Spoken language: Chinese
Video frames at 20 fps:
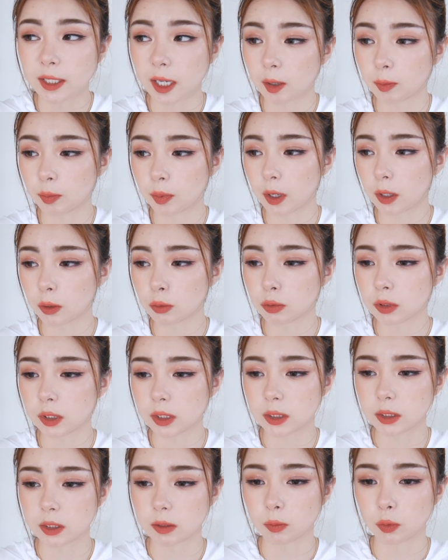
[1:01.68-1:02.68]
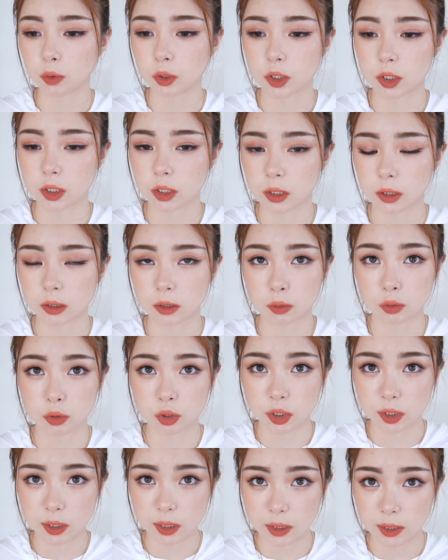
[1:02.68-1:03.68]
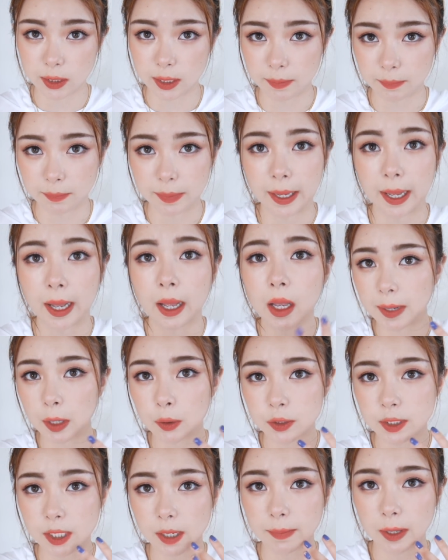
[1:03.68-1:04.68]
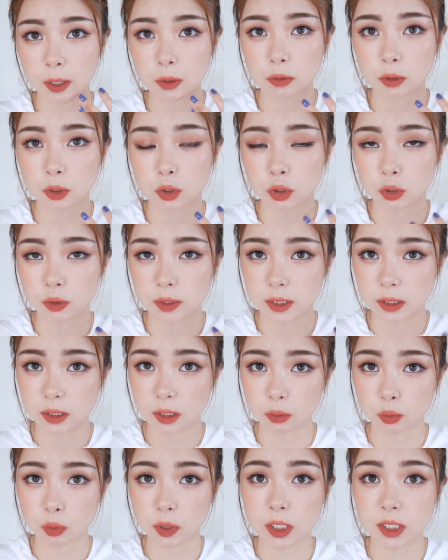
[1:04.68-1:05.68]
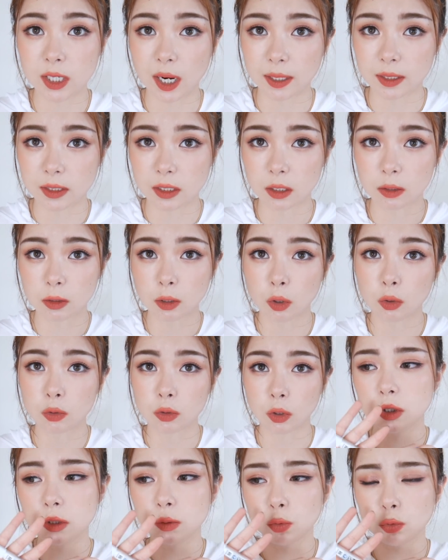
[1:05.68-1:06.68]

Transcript: 但是不知道最近怎么回事，可能就这一年吧，把我下巴有的时候经常就会长一些痘痘。